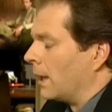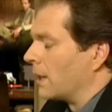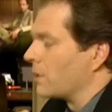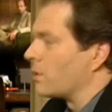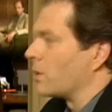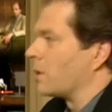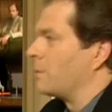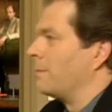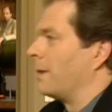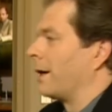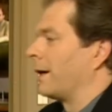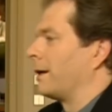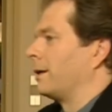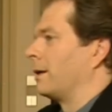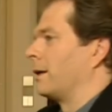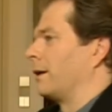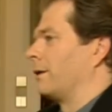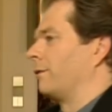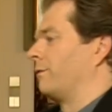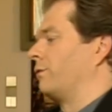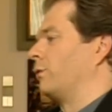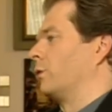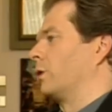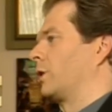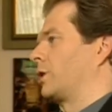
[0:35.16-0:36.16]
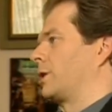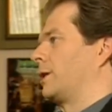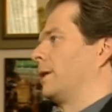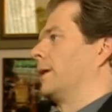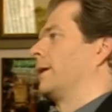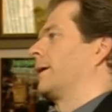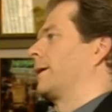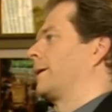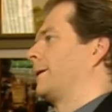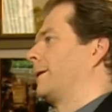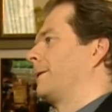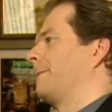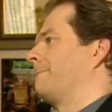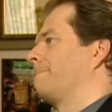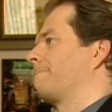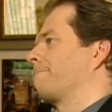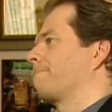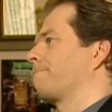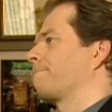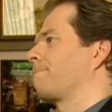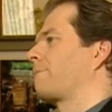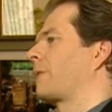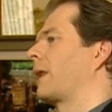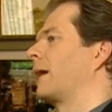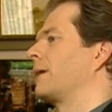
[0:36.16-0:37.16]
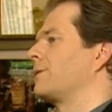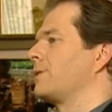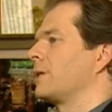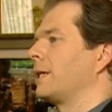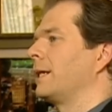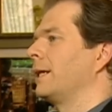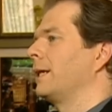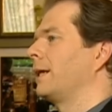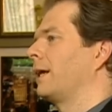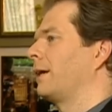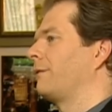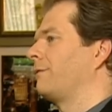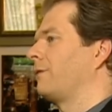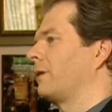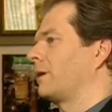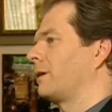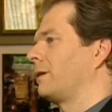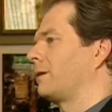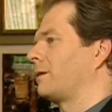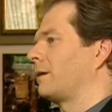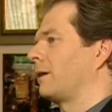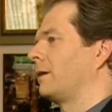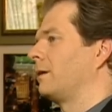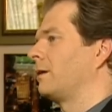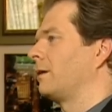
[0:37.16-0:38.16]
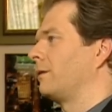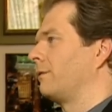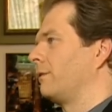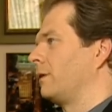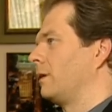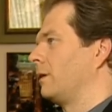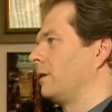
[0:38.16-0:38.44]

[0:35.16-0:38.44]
Also ich mache Ihnen einen Vorschlag. Sie gehen einfach getrennter